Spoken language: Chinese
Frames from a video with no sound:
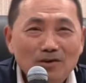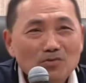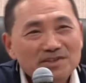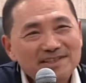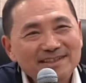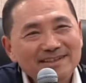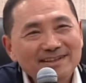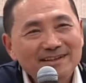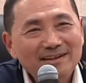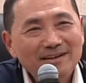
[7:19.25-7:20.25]
弄
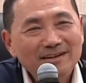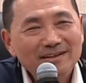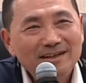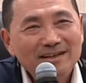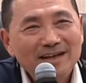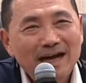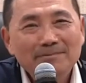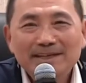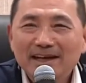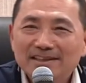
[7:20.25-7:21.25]
虚。”
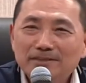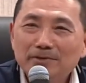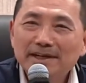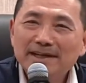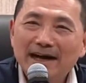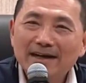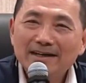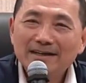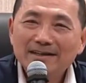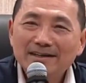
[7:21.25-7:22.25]
还没调智慧啦！